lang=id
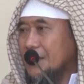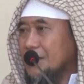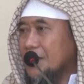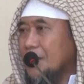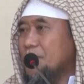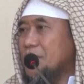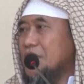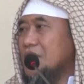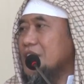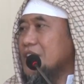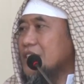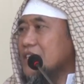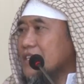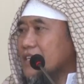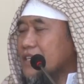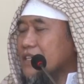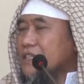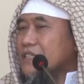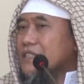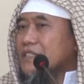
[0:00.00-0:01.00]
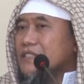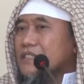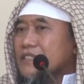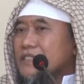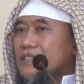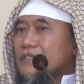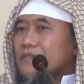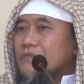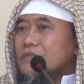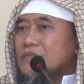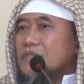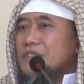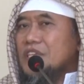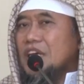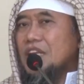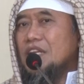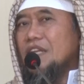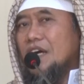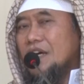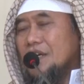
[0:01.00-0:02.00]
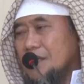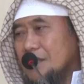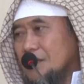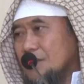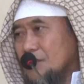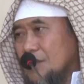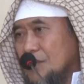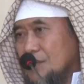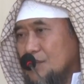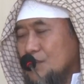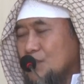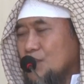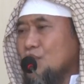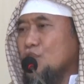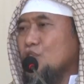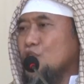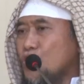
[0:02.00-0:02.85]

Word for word: tapi carilah ilmu itu.